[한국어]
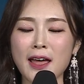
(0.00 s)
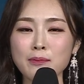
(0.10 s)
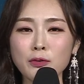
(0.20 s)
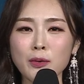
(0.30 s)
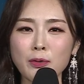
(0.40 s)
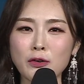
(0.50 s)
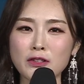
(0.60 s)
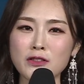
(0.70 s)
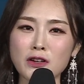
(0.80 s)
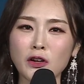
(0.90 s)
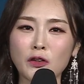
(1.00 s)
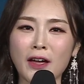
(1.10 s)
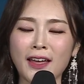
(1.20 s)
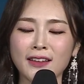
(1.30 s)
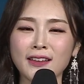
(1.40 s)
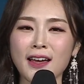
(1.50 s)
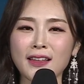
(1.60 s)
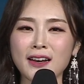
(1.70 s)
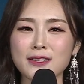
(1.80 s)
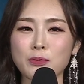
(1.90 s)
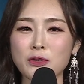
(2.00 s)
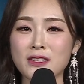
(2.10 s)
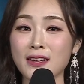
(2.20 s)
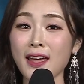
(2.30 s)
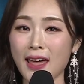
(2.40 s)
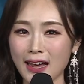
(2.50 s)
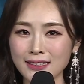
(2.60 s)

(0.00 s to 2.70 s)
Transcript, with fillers: MVP로 선정이 된 TNL e스포츠의